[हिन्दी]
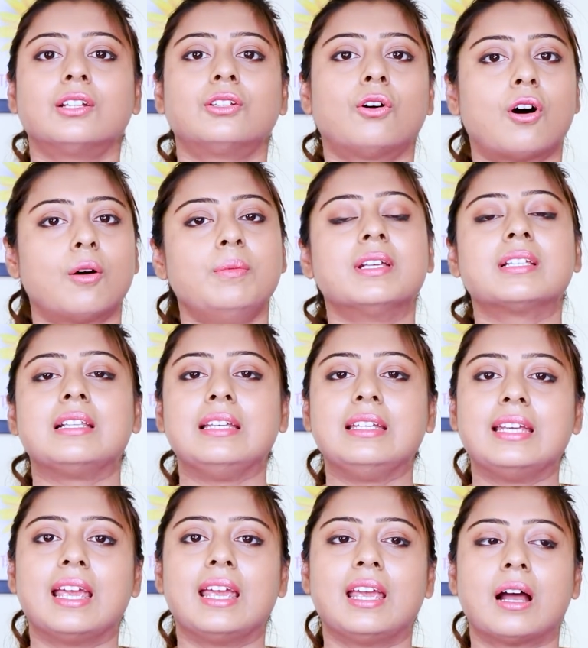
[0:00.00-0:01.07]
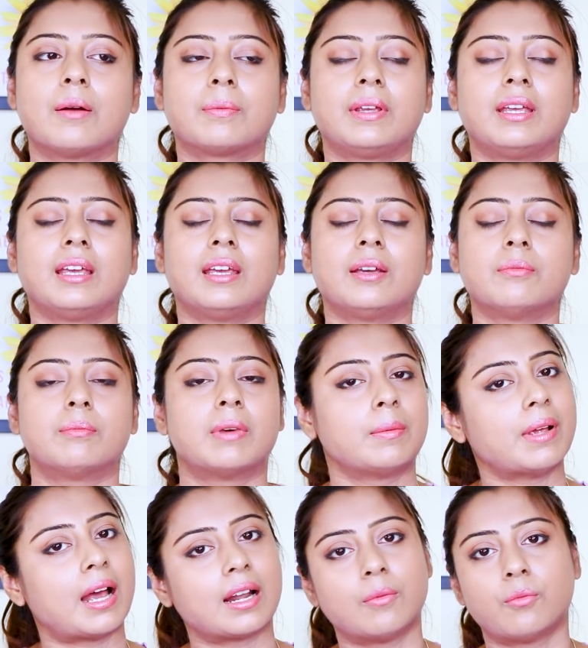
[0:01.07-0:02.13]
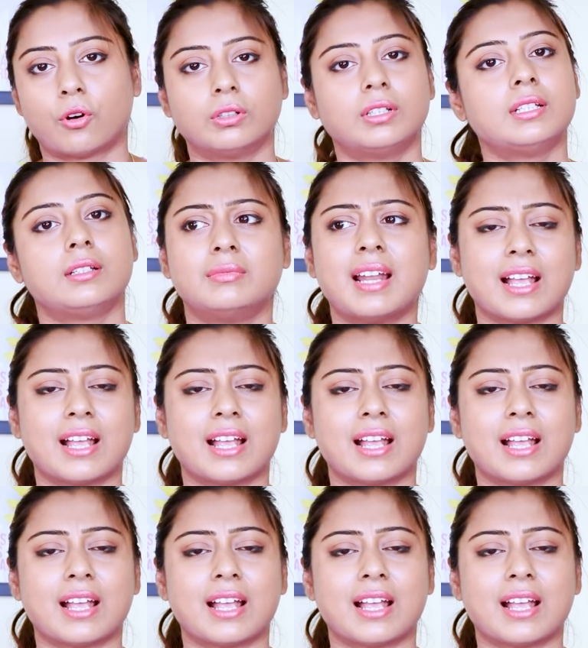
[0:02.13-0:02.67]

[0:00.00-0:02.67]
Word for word: तो ऑब्वियसली ये आपके मन में आना बहुत ही